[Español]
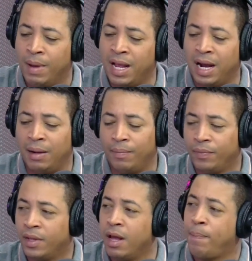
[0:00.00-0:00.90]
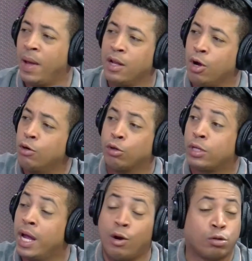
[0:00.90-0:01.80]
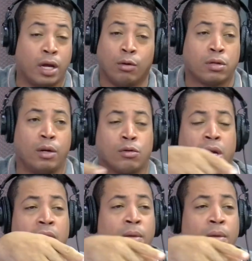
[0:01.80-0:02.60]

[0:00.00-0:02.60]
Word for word: Mira, la que esposa de eh, vaina. Eh, no, sé, no sé, no sé, Muy